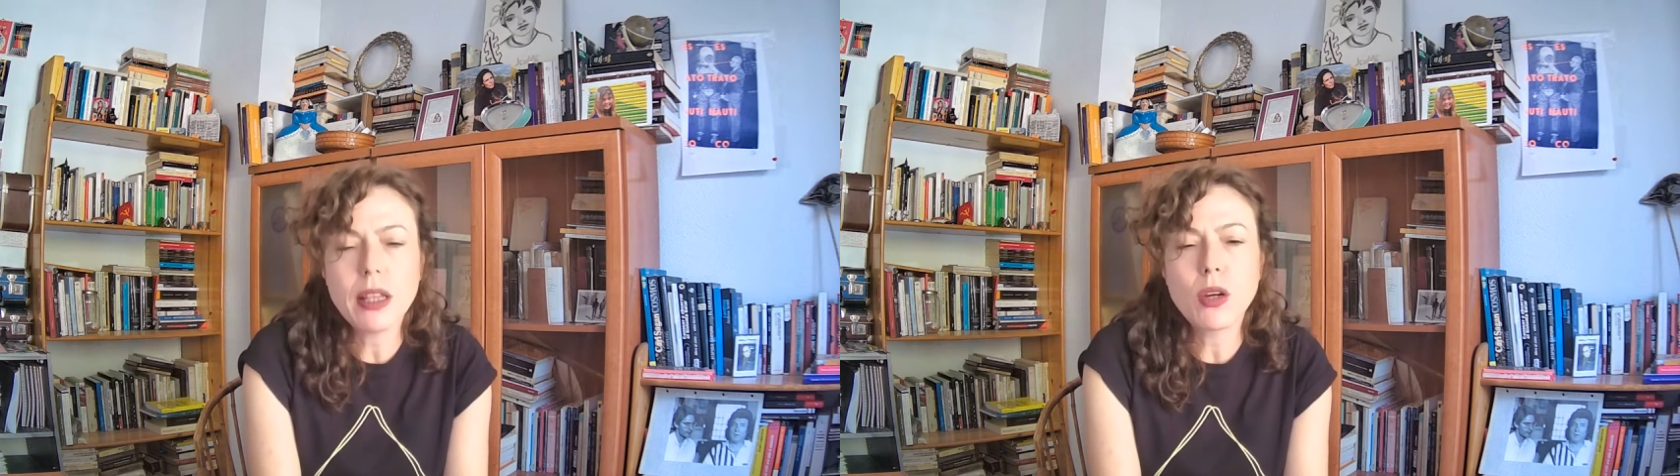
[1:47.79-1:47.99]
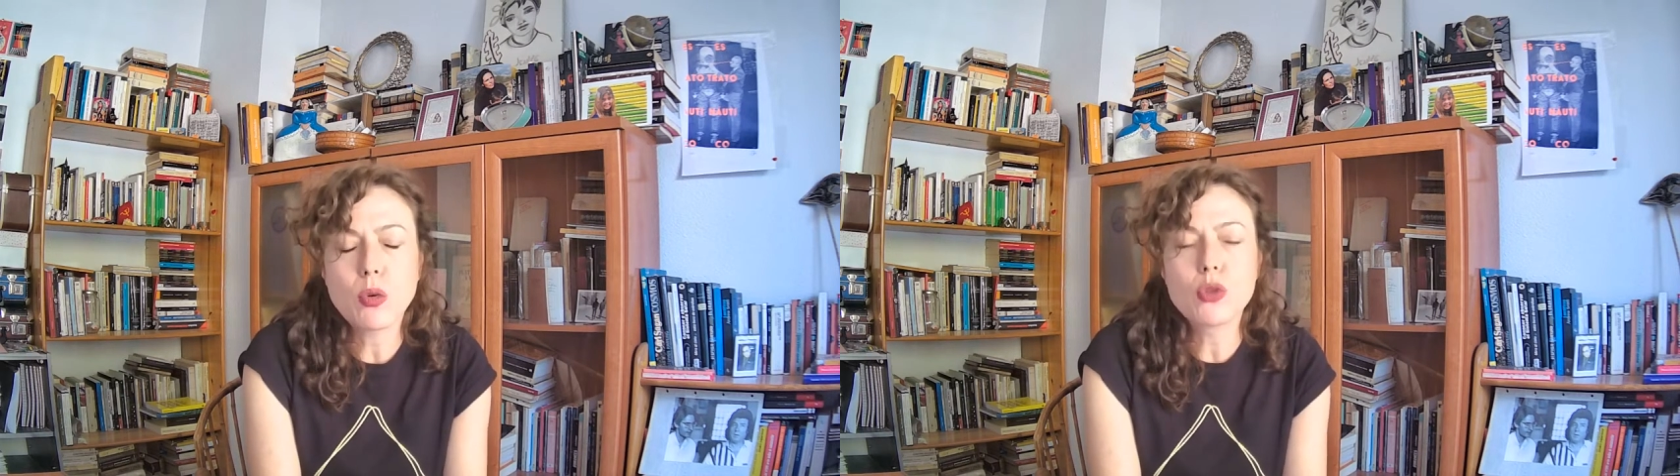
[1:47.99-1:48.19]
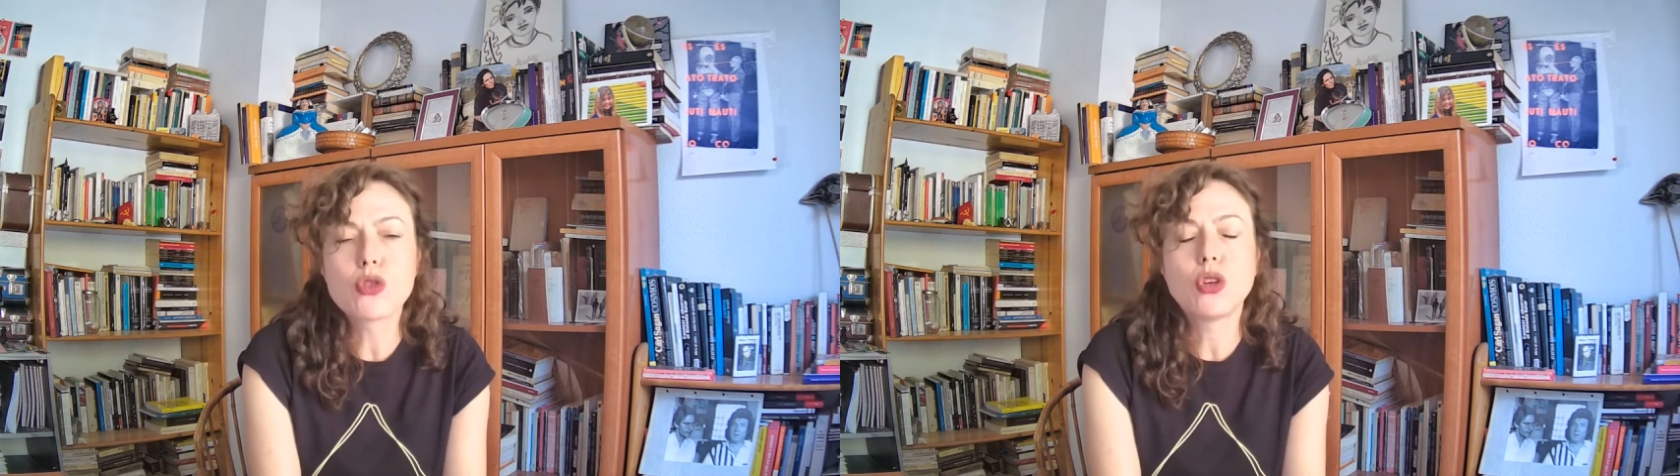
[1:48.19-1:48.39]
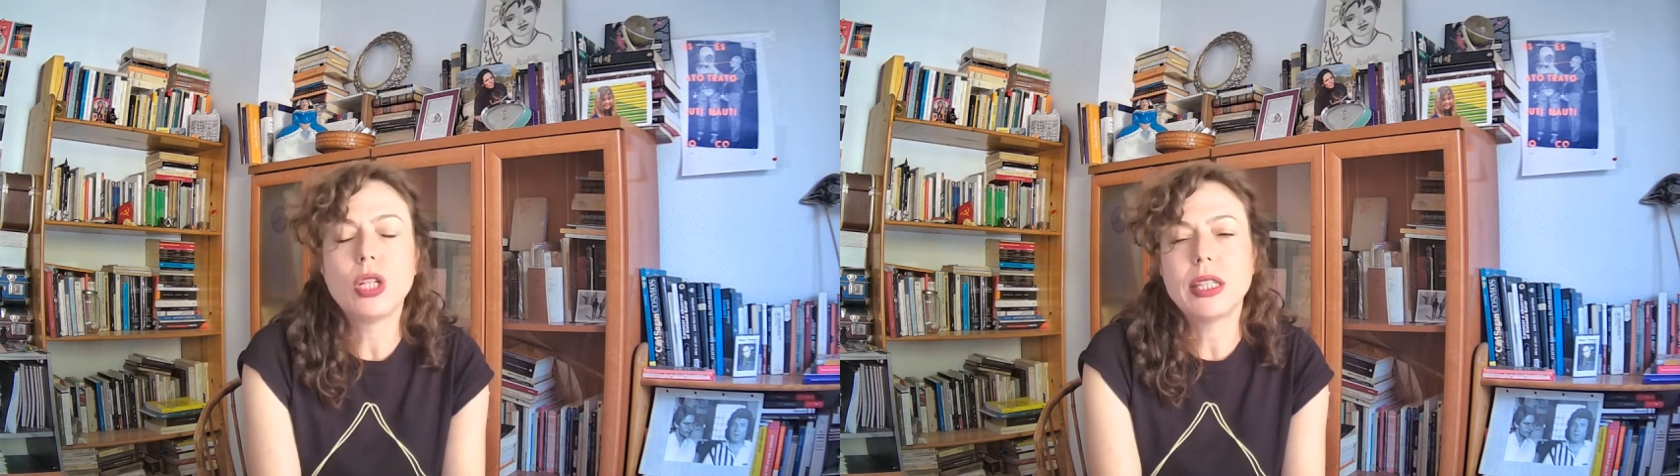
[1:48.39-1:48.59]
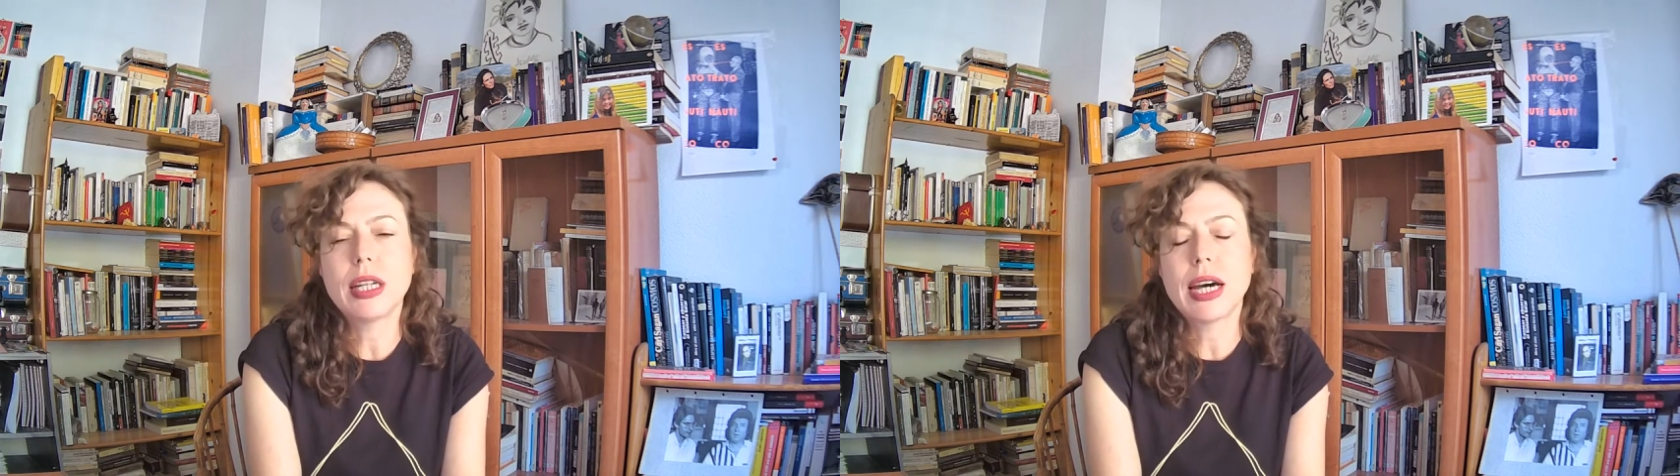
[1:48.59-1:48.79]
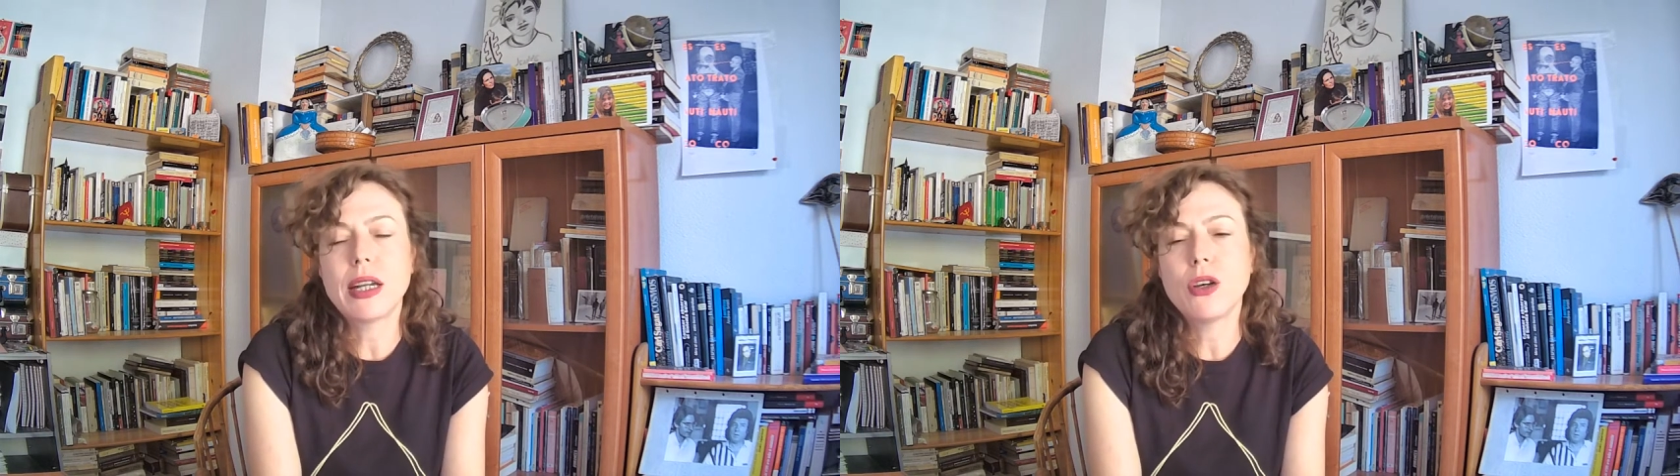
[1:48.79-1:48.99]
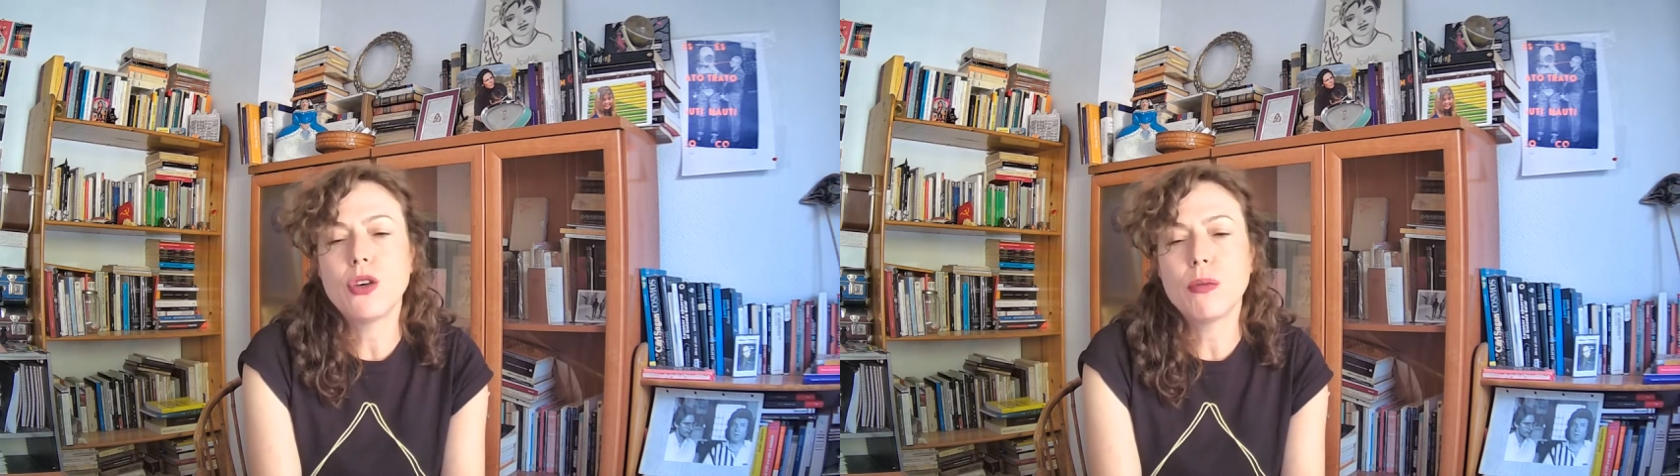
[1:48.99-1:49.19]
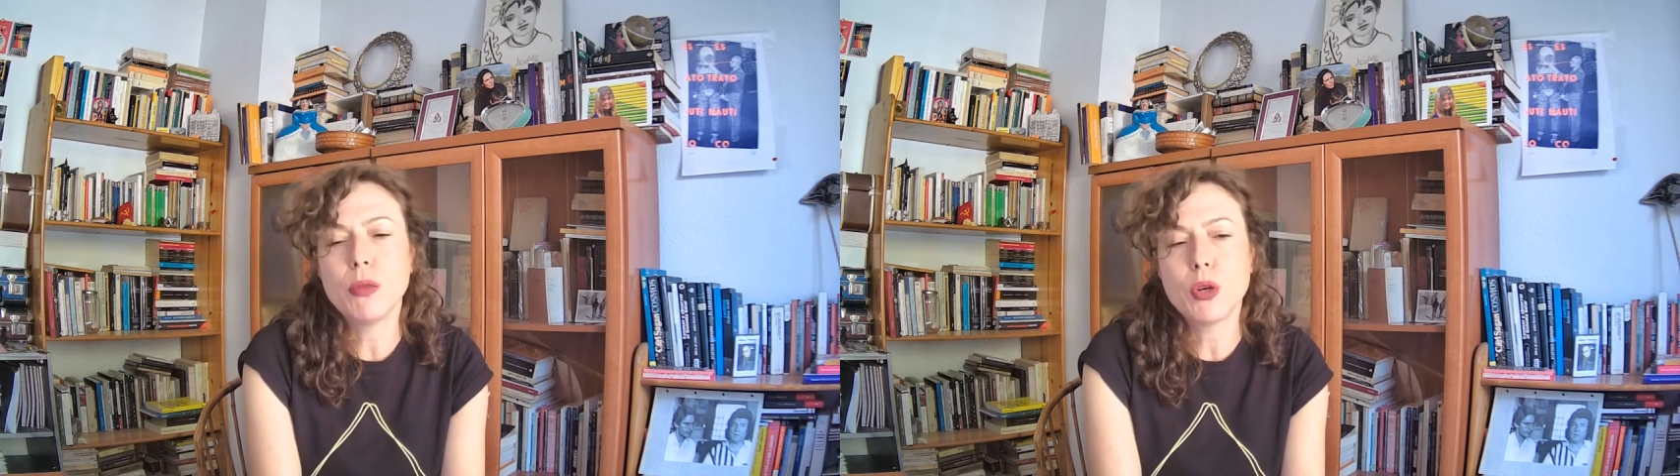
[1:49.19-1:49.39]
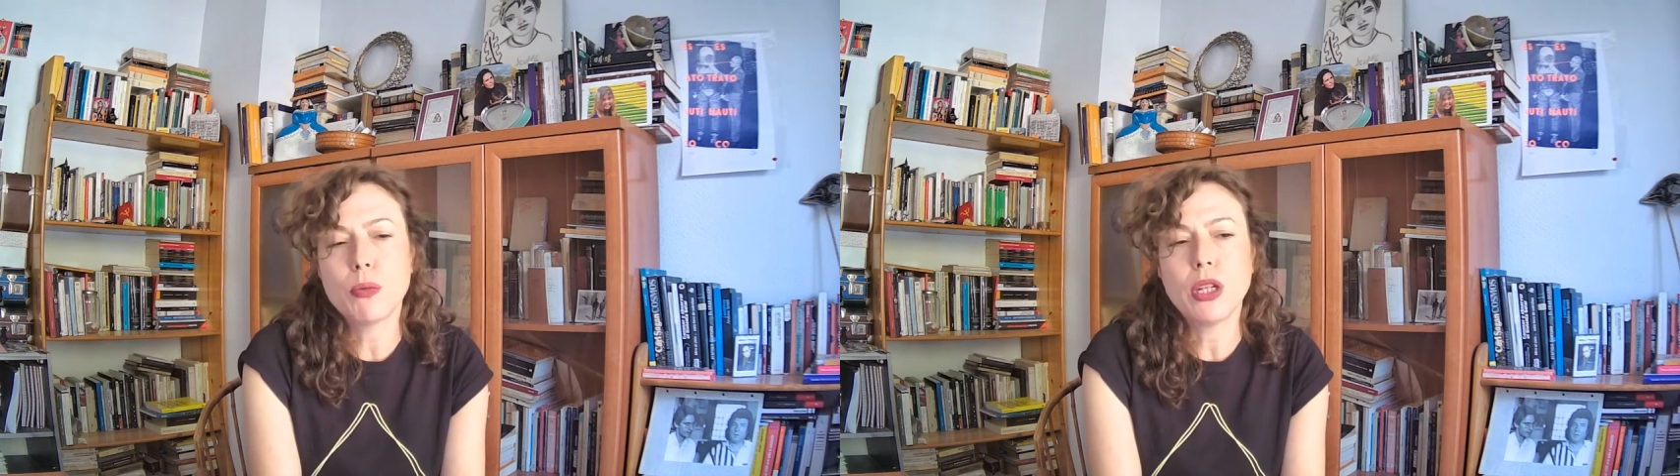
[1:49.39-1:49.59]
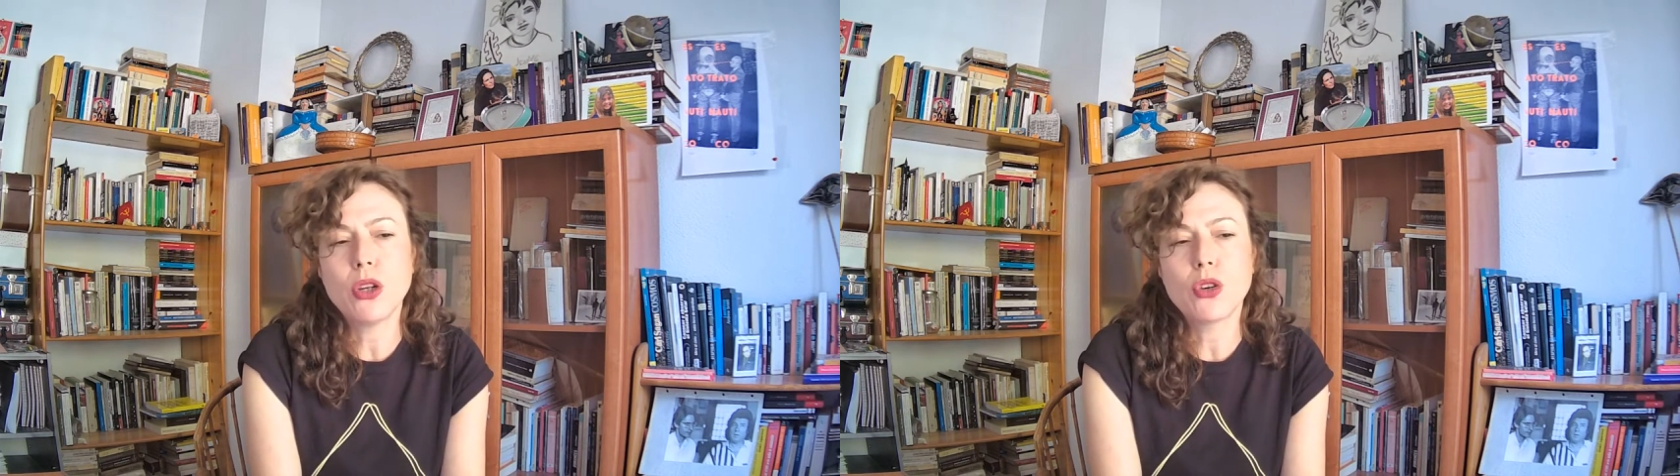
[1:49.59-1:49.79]
discurso literario, en mi
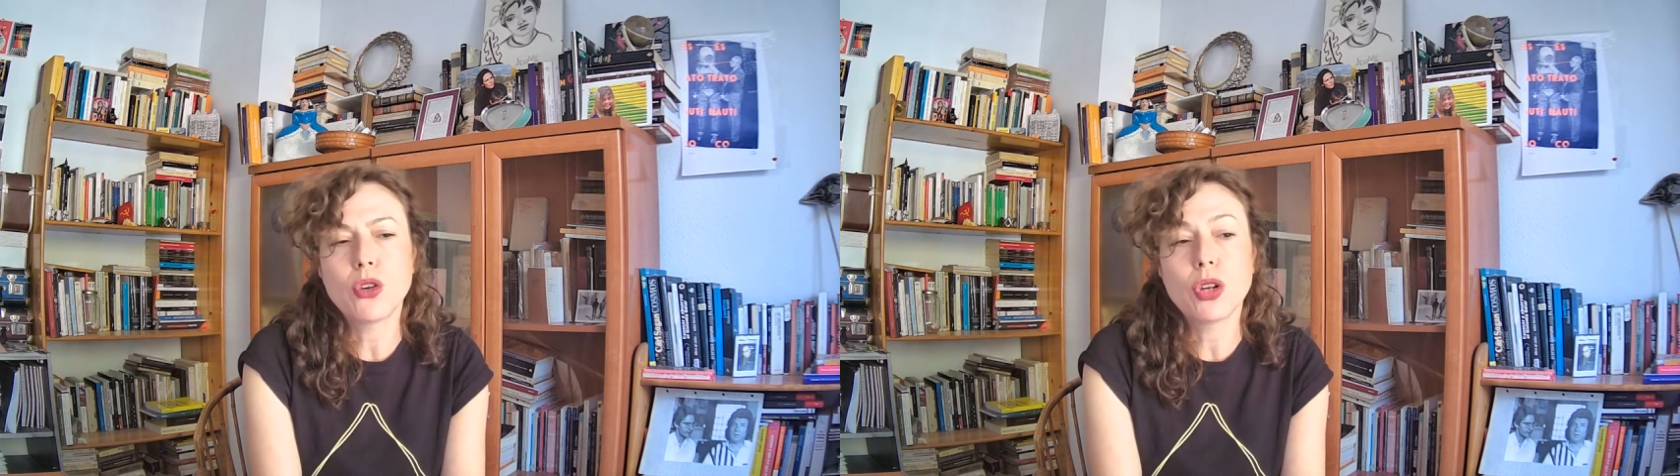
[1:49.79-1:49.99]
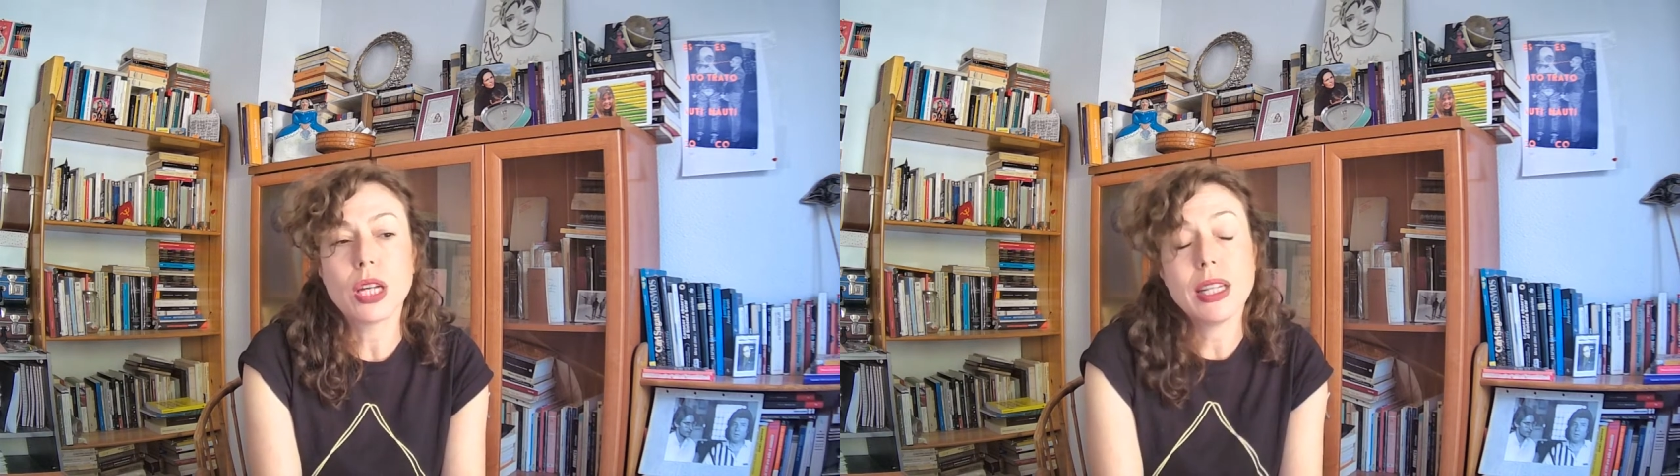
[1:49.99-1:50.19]
opinión,